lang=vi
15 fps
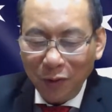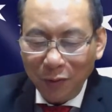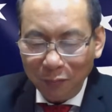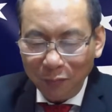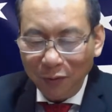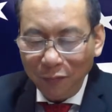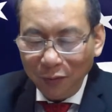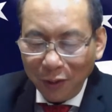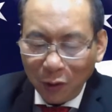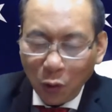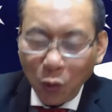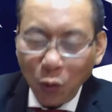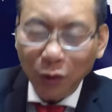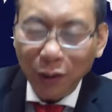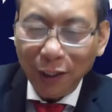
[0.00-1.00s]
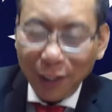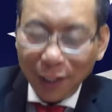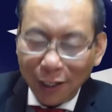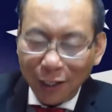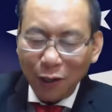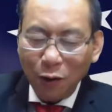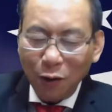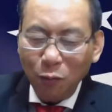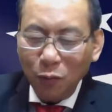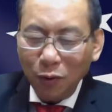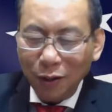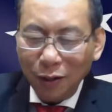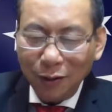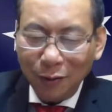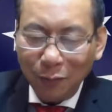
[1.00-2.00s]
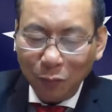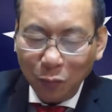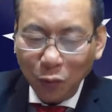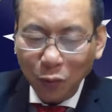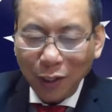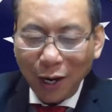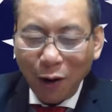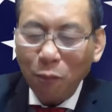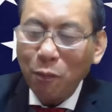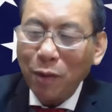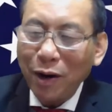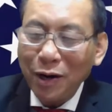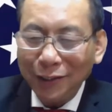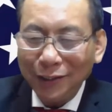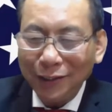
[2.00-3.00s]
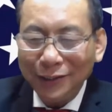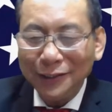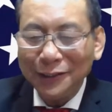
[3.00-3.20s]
bởi vì cô thì à, không à, muốn theo ông Biden chứ